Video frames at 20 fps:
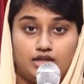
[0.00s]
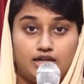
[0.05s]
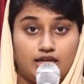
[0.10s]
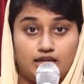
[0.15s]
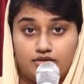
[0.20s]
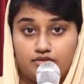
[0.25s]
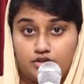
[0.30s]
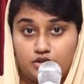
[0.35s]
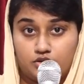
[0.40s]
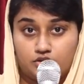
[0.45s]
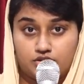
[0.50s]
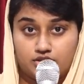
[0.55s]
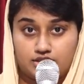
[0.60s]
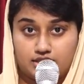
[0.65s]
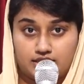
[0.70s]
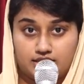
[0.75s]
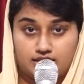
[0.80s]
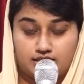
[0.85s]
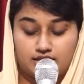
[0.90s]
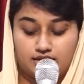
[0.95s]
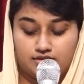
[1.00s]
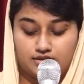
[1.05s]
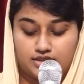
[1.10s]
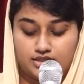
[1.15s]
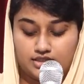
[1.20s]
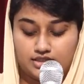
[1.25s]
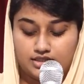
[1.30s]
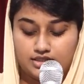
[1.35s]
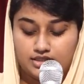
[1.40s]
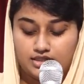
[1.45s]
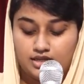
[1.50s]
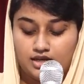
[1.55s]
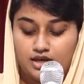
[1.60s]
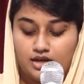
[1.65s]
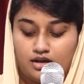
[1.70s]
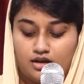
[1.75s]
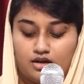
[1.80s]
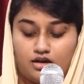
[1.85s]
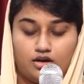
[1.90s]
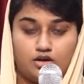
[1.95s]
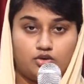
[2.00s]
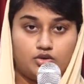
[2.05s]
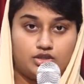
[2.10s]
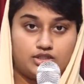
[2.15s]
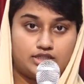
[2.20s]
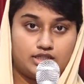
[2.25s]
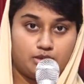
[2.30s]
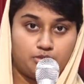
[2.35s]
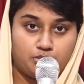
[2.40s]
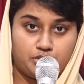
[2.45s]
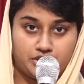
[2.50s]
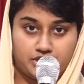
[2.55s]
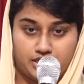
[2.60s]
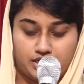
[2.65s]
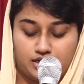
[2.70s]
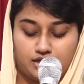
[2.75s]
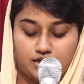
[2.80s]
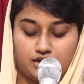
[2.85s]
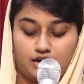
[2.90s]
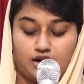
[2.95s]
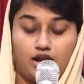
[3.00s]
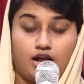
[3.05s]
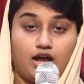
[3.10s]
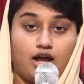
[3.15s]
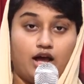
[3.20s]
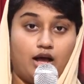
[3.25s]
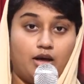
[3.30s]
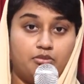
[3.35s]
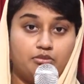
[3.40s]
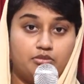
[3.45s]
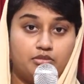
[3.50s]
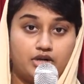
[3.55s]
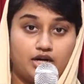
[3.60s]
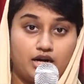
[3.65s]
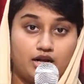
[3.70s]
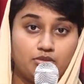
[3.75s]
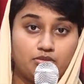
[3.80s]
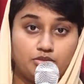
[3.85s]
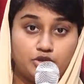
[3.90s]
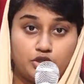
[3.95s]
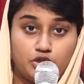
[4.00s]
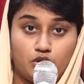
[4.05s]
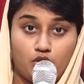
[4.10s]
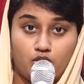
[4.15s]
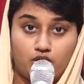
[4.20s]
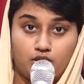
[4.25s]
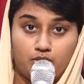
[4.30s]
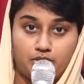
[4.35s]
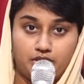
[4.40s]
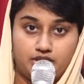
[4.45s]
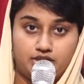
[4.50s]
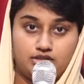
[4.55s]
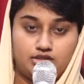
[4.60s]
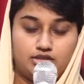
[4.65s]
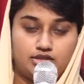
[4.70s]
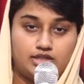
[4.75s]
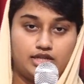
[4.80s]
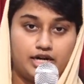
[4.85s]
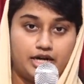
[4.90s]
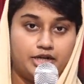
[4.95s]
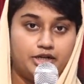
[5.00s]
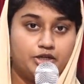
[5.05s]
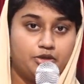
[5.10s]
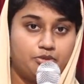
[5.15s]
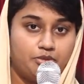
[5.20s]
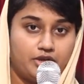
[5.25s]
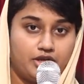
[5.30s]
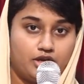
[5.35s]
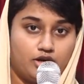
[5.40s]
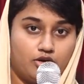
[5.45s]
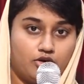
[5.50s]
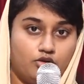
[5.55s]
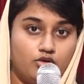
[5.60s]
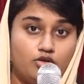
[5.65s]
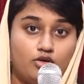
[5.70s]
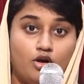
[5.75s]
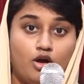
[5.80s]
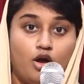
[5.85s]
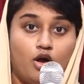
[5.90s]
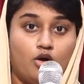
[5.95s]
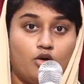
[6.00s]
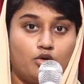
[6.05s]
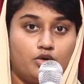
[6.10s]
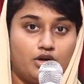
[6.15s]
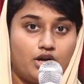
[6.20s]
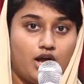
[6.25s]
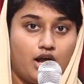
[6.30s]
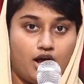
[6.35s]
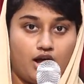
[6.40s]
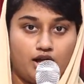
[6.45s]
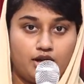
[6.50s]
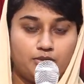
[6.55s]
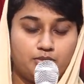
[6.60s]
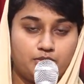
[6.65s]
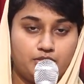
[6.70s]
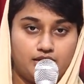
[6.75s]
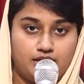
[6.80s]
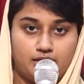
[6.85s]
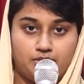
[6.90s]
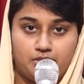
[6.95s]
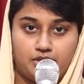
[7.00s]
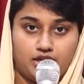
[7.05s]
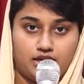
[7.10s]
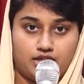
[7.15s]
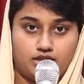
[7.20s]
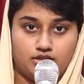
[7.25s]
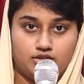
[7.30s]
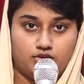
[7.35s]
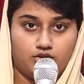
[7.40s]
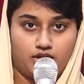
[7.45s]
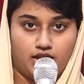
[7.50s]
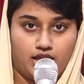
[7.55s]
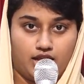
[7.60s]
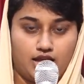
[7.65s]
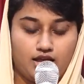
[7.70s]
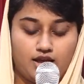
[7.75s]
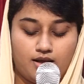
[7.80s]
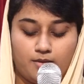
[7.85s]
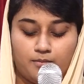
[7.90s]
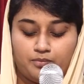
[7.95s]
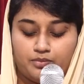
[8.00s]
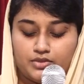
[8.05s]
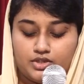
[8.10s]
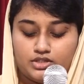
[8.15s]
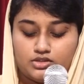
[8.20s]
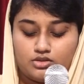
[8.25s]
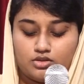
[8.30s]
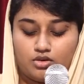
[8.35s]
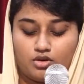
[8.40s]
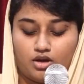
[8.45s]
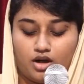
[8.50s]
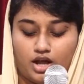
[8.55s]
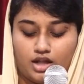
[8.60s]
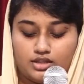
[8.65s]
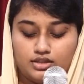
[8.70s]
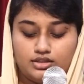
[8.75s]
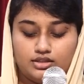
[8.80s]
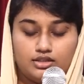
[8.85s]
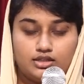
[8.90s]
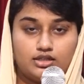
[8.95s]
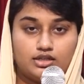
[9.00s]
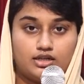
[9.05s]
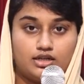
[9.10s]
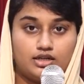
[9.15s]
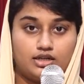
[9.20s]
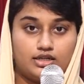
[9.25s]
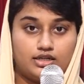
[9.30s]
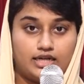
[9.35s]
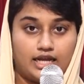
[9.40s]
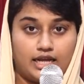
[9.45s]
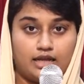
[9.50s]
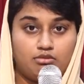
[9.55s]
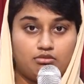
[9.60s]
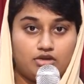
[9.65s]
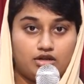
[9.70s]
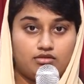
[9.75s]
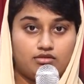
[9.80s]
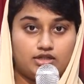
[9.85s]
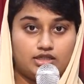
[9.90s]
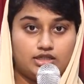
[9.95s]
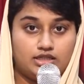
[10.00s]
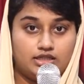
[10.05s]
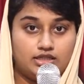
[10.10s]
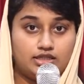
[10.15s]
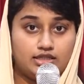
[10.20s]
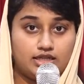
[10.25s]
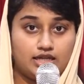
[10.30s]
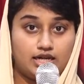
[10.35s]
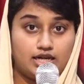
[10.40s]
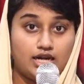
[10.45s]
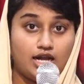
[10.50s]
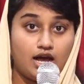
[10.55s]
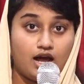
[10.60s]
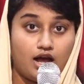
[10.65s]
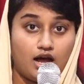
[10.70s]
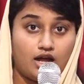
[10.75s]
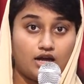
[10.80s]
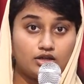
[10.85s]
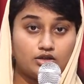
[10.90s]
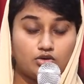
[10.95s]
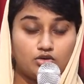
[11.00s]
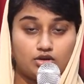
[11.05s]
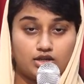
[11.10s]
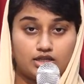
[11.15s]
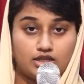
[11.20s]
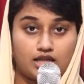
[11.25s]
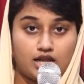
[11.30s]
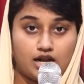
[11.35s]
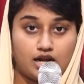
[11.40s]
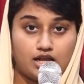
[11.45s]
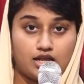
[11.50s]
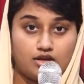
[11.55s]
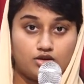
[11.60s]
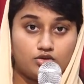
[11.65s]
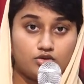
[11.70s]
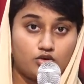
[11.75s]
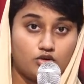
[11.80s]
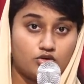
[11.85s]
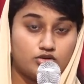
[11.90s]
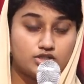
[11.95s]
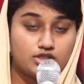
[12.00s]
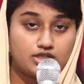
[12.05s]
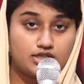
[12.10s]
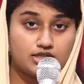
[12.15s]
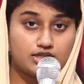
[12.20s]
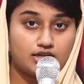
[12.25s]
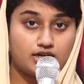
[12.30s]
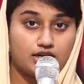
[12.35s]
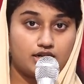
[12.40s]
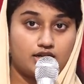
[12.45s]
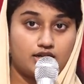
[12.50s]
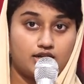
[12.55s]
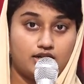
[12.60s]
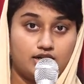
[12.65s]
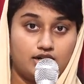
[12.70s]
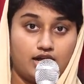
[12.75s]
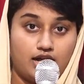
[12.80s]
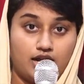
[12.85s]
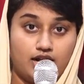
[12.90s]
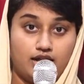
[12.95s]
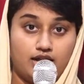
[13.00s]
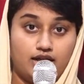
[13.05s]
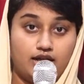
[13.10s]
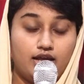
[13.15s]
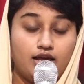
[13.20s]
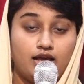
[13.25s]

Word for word: லேவி கோத்திரத்தில் வந்து ஒரு தம்பதியாக இருக்கிறாங்க அம்ராம் யோகபெத் இந்த ரெண்டு பேருக்கும் ஒரு ஆண் பிள்ளை பிறக்குது ஓகேயா ஸோ அந்த டைமில் வந்து எல்லா ஆண் குழந்தைகளையும் கொண்டுட்ருக்கிறதுனால